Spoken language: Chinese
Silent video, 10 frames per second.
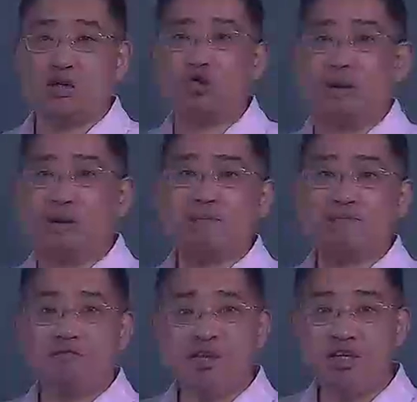一
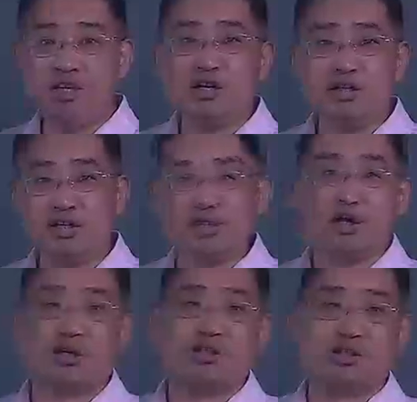个一个的执行，
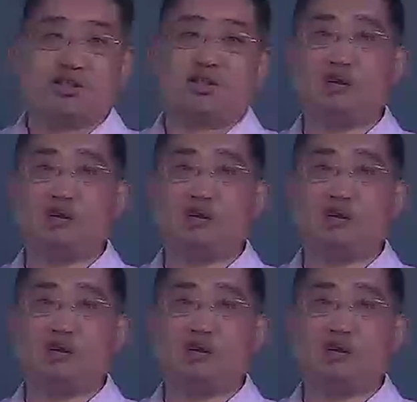然后走了，